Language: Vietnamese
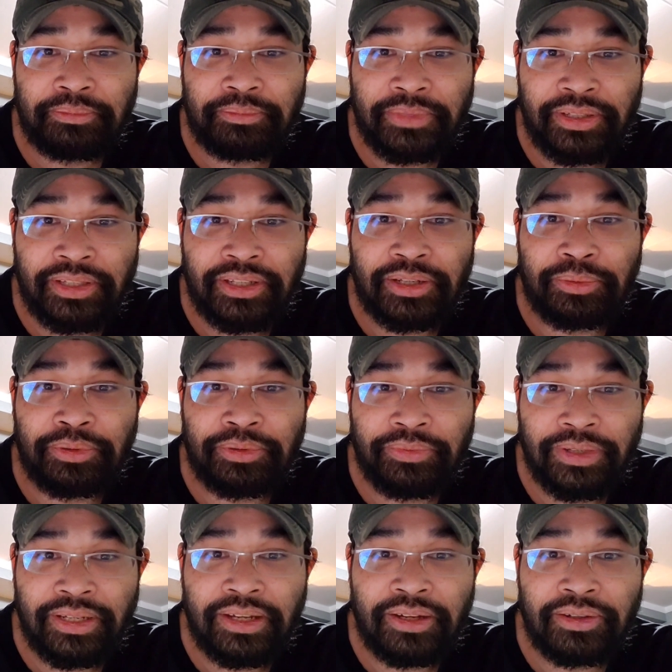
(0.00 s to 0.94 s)
bây giờ quý
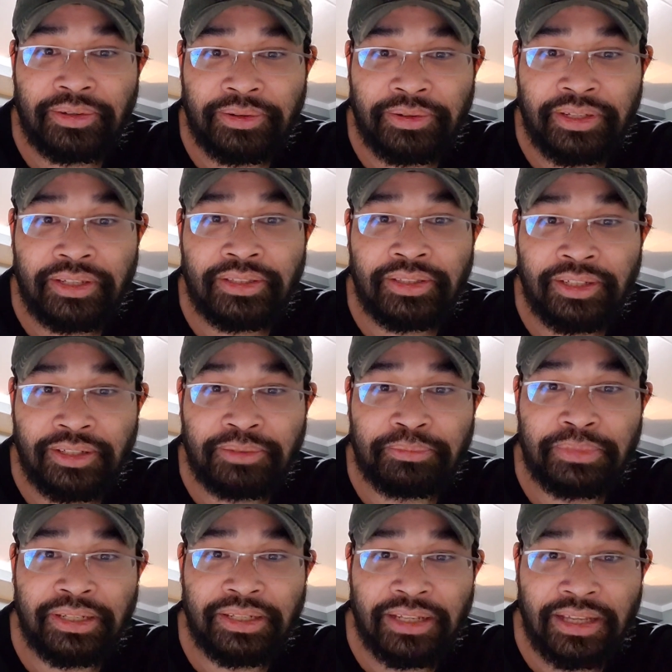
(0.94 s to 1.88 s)
vị đã có ý
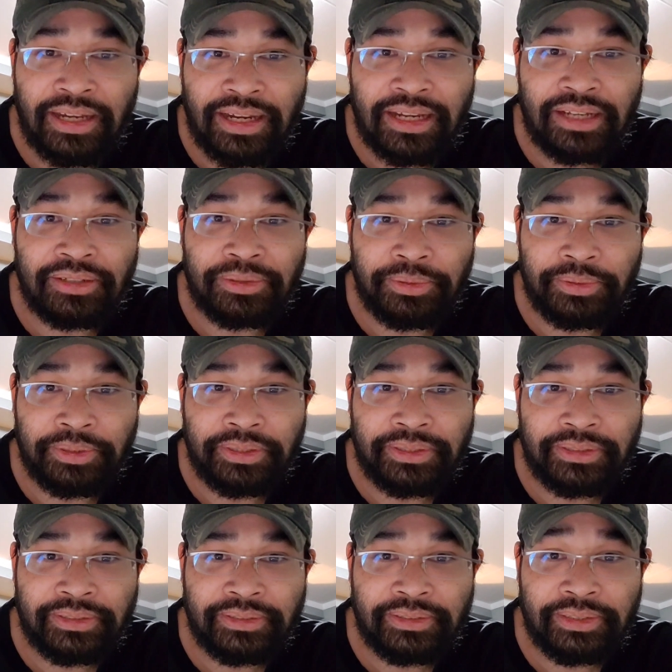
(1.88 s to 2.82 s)
thức mình là ai rồi
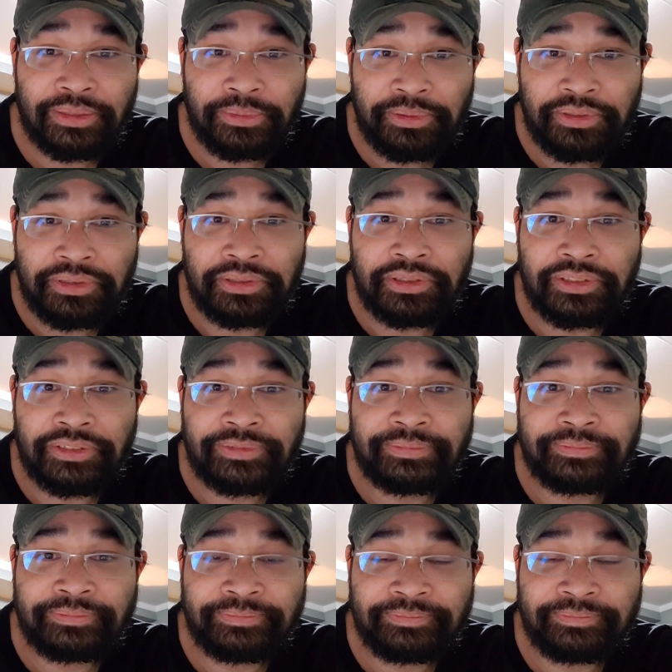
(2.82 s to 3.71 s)
hiểu chưa